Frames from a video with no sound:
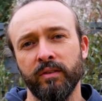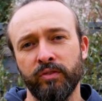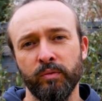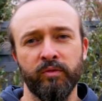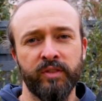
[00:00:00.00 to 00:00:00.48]

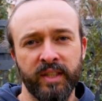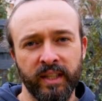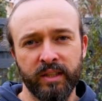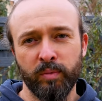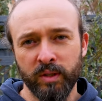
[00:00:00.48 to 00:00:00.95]
fünf,
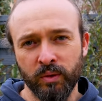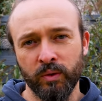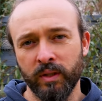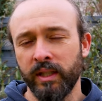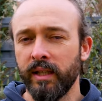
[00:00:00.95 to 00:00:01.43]
sechs
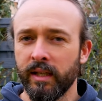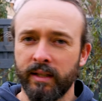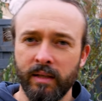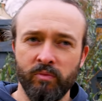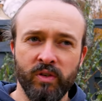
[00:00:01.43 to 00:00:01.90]
Personen, je
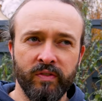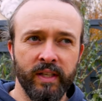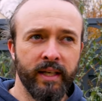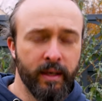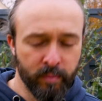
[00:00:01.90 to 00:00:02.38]
nachdem, wie
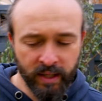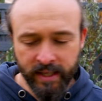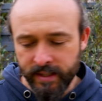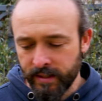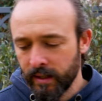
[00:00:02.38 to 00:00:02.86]
viel ihr immer
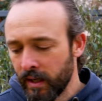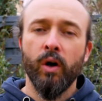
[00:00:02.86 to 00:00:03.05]
esst.